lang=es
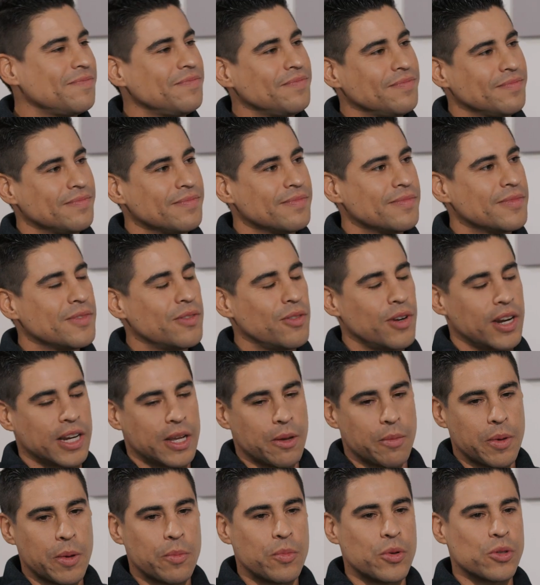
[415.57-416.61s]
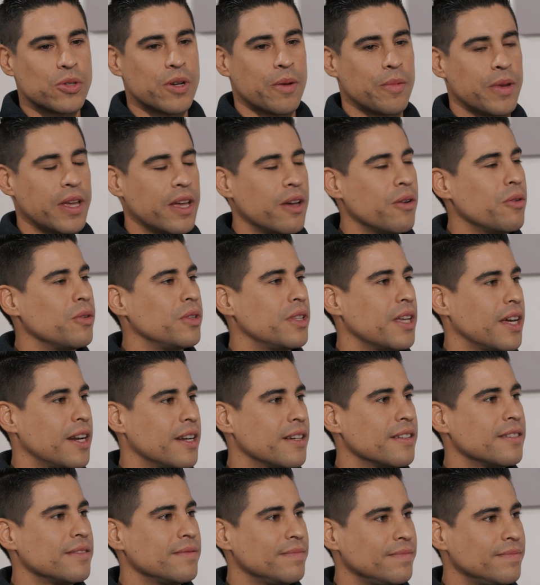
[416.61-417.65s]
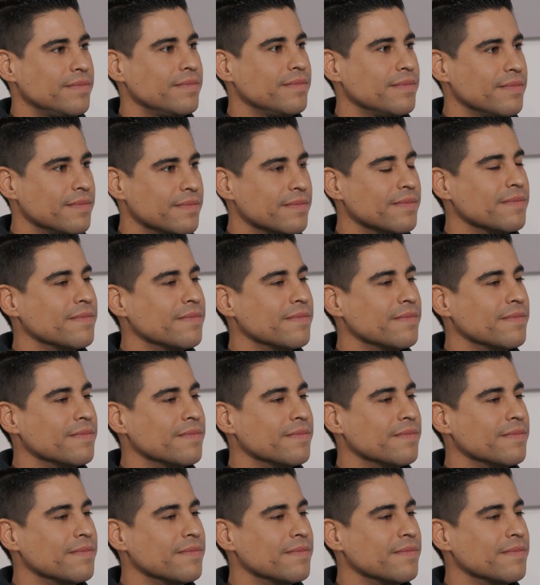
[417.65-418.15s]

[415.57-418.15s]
Ah, Fue el que oh. me puso a mí a debutar. A debutar. Ah.